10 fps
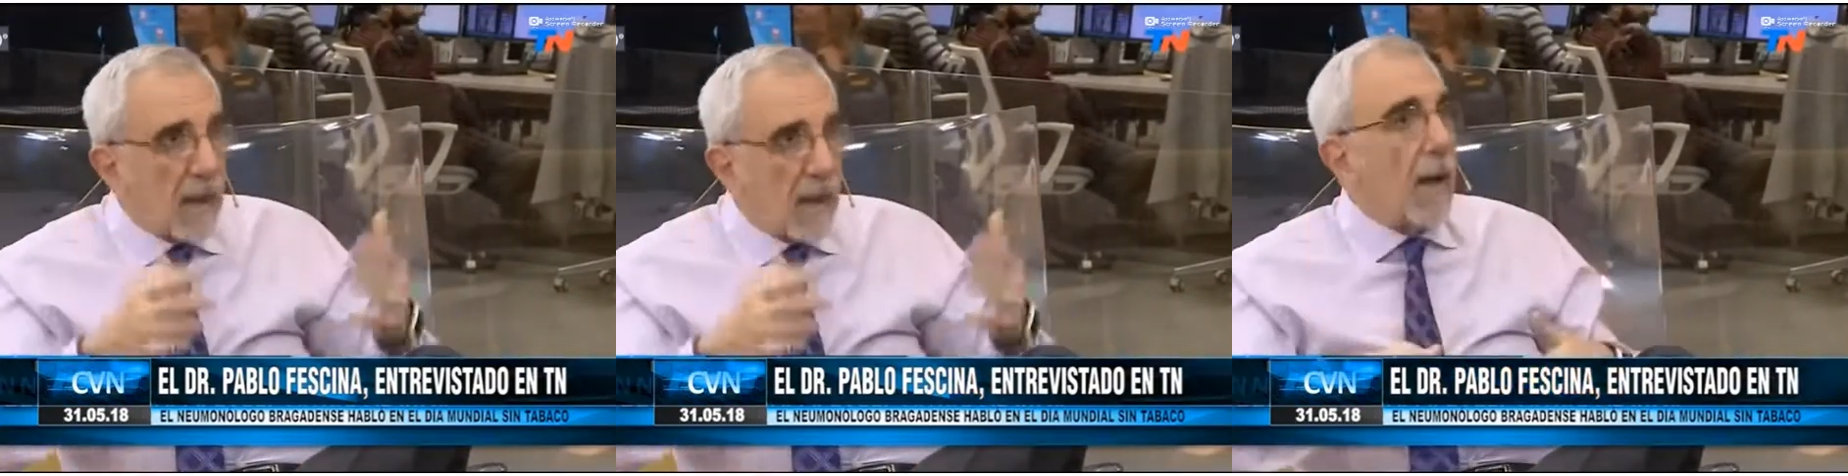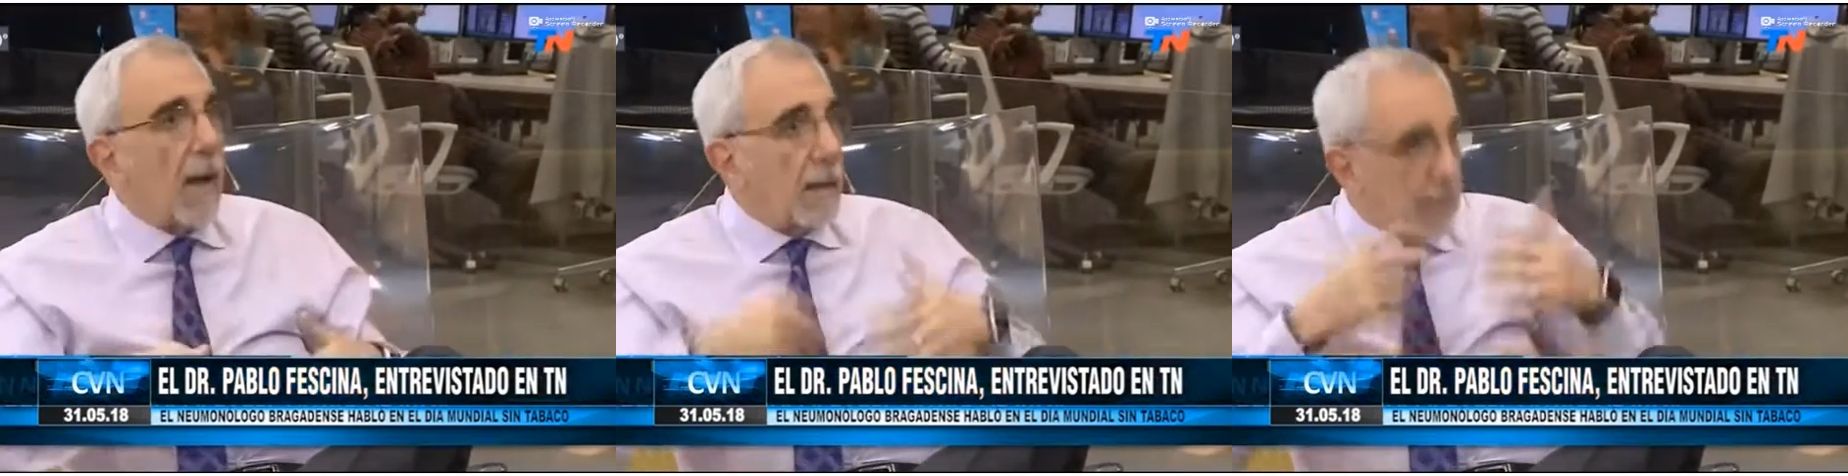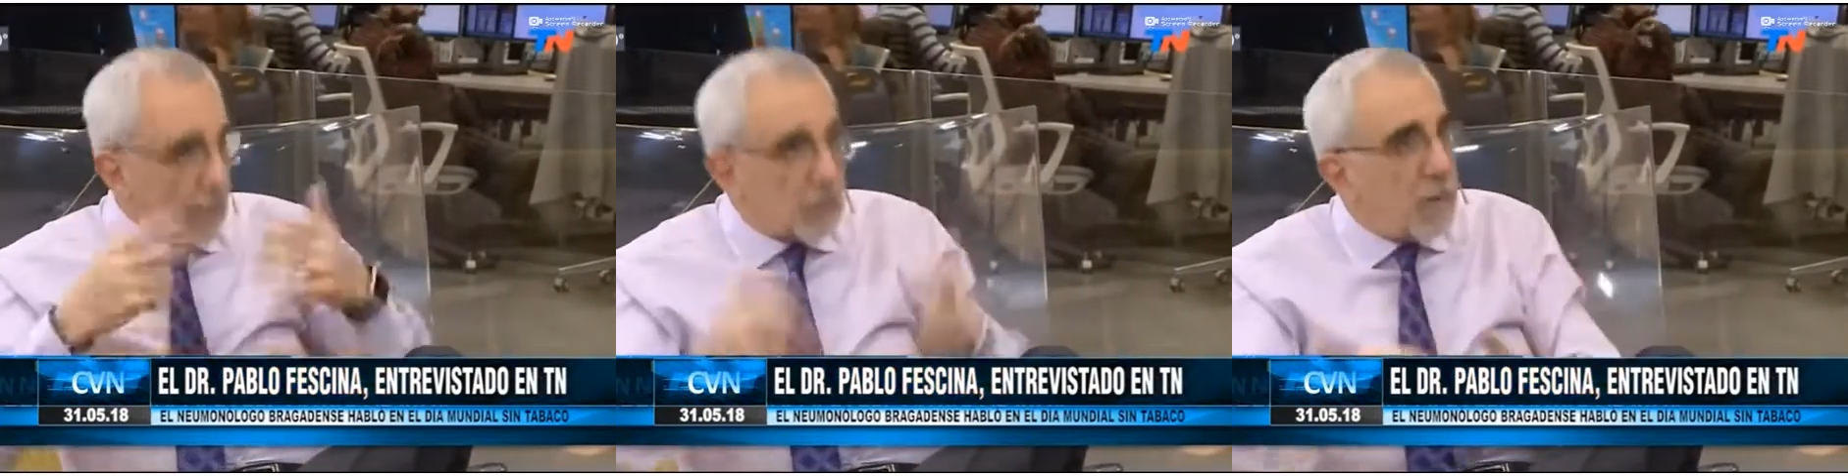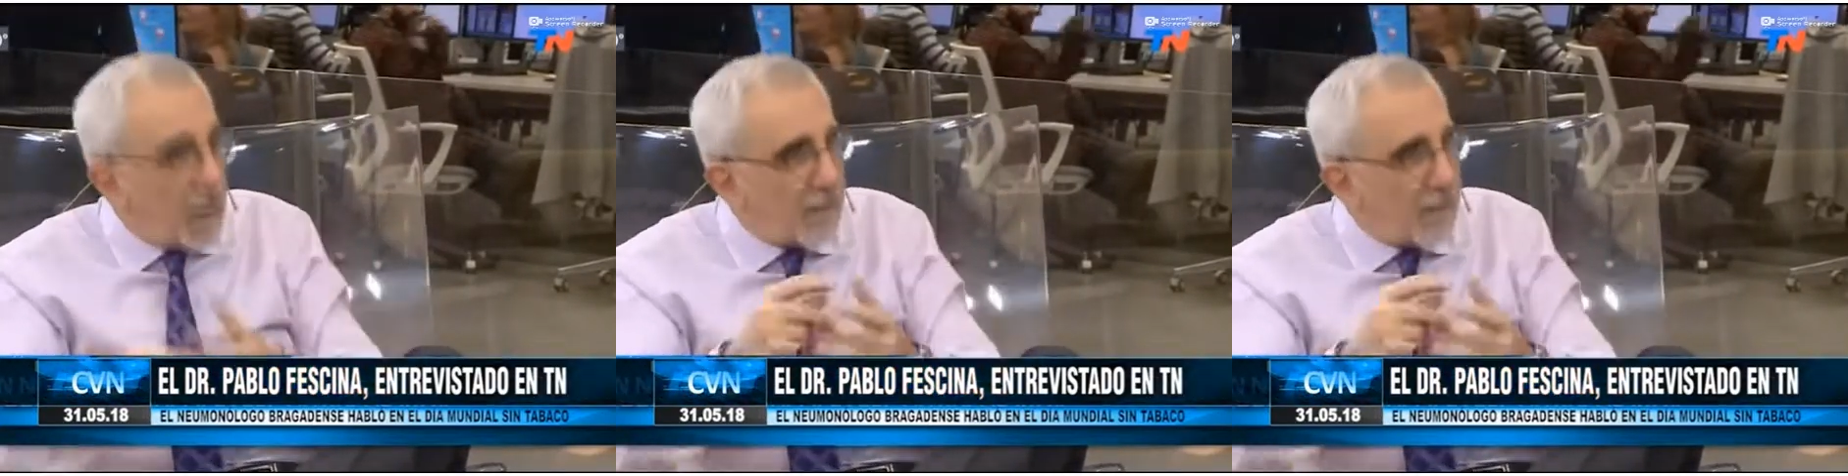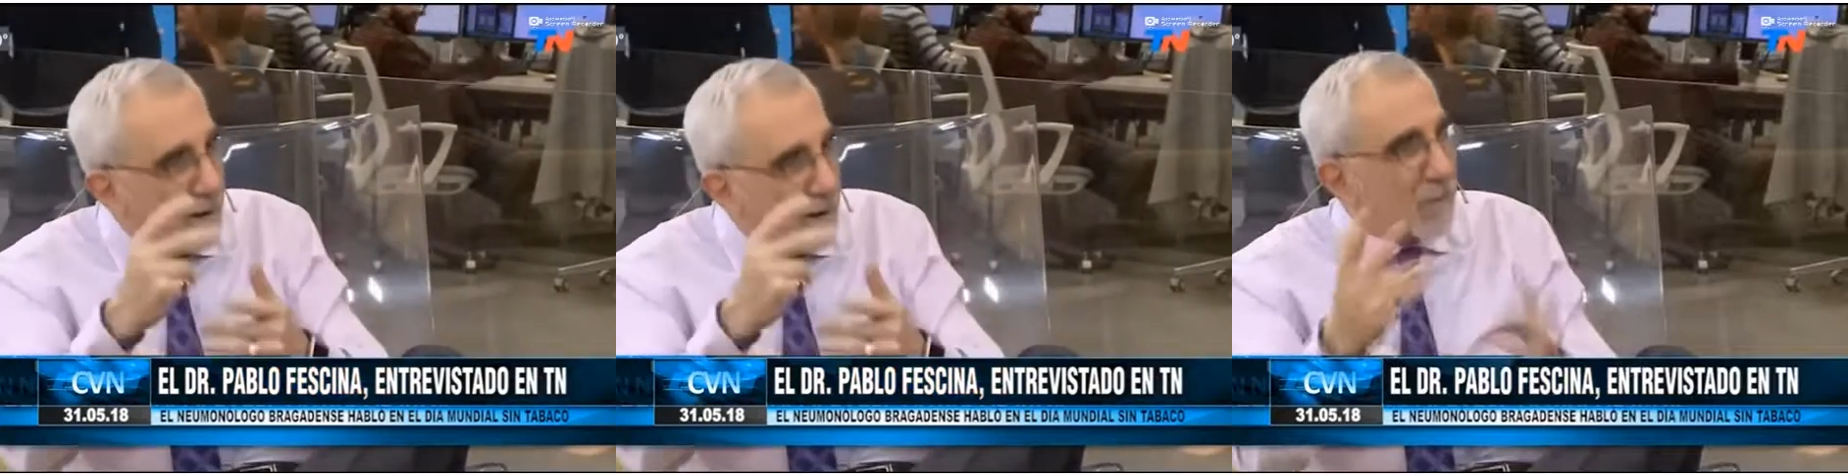Esta noche voy a fumar un
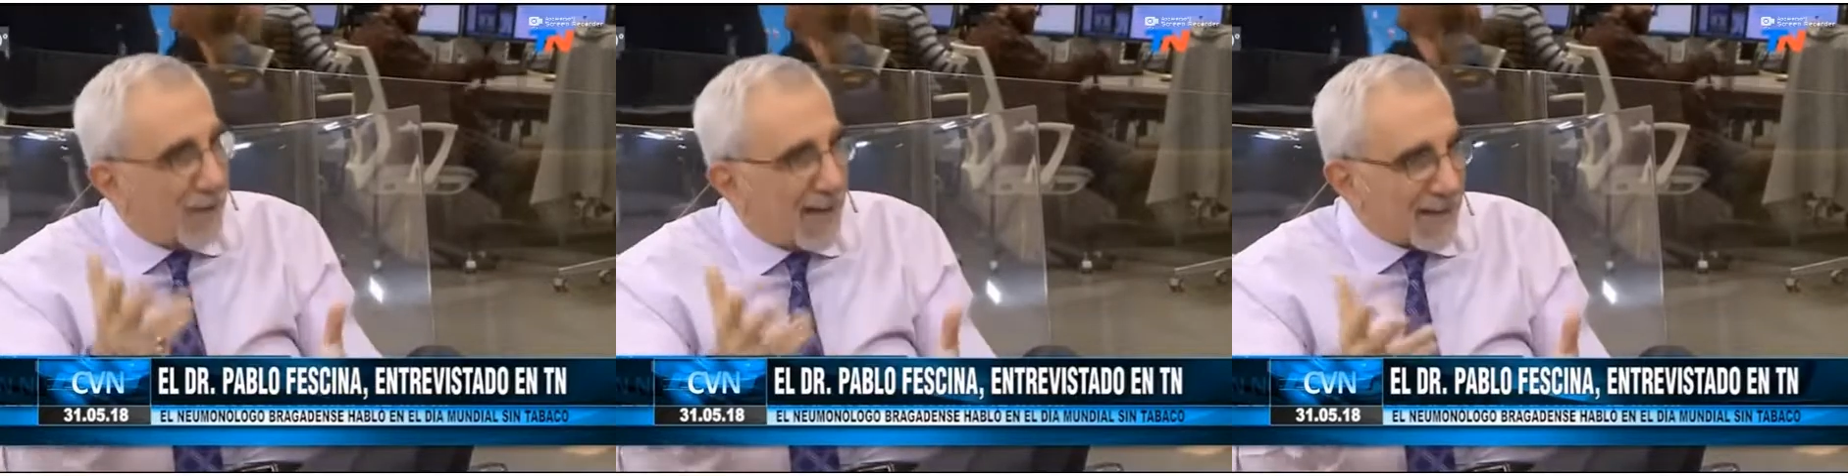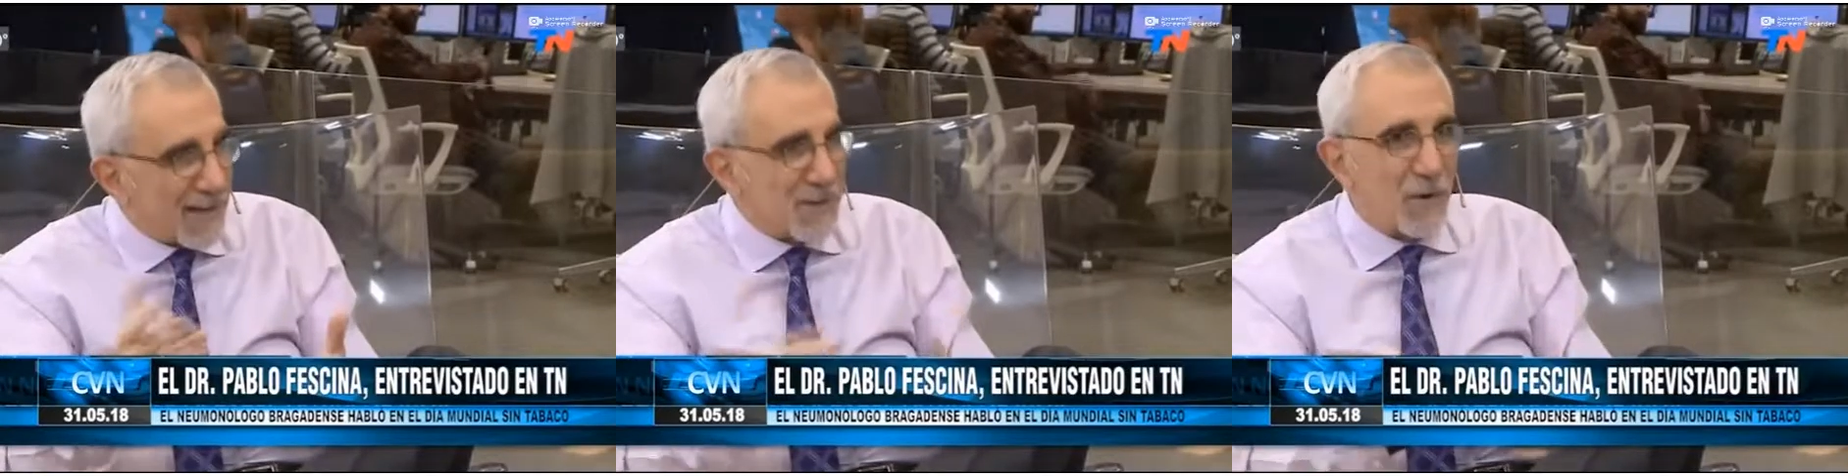cigarrillo,